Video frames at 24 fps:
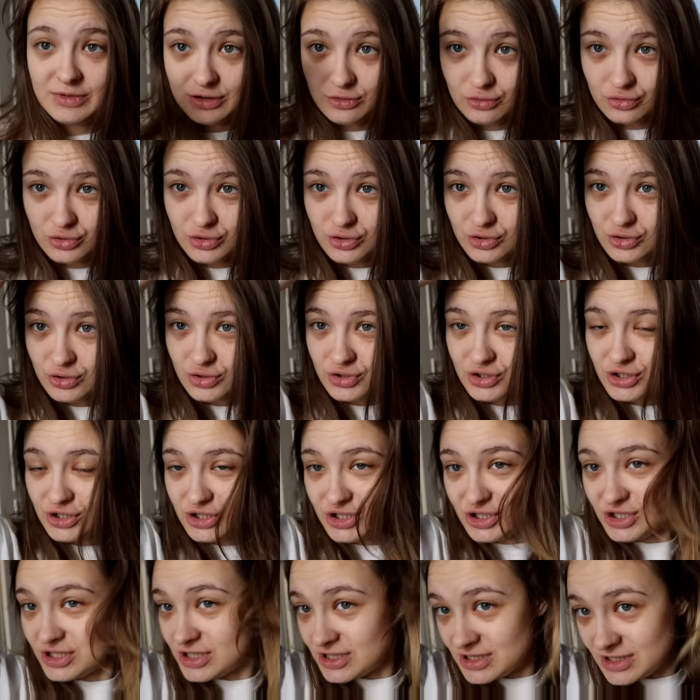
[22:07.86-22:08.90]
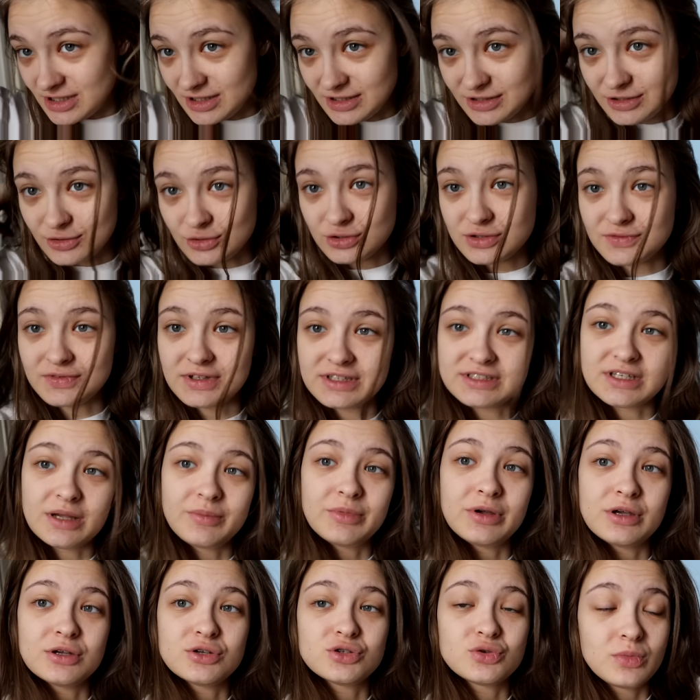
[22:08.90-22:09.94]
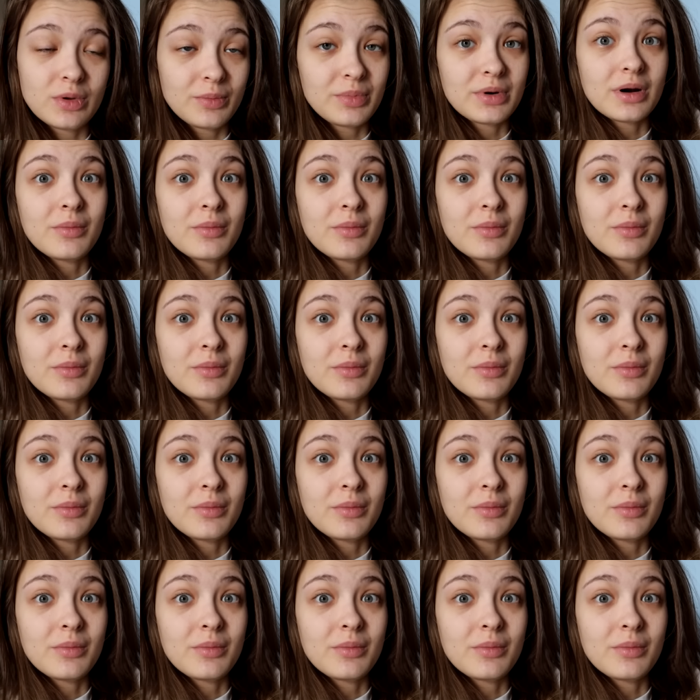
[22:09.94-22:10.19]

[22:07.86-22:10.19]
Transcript: мне нужно еще шишечки сделать, а то с волосами, конечно, у меня